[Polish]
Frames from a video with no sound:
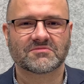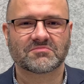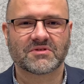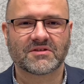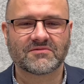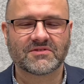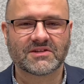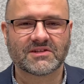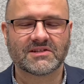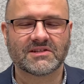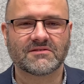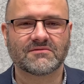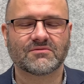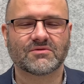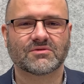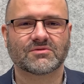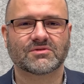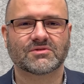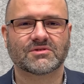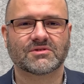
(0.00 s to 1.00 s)

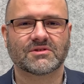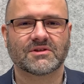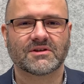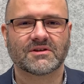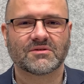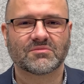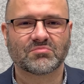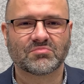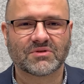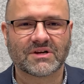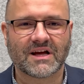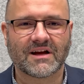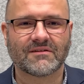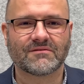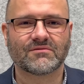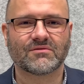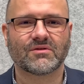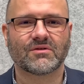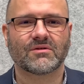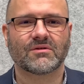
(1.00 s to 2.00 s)
sprawiedliwość,
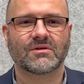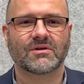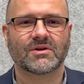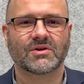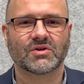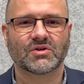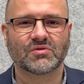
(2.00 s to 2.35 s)
prawo,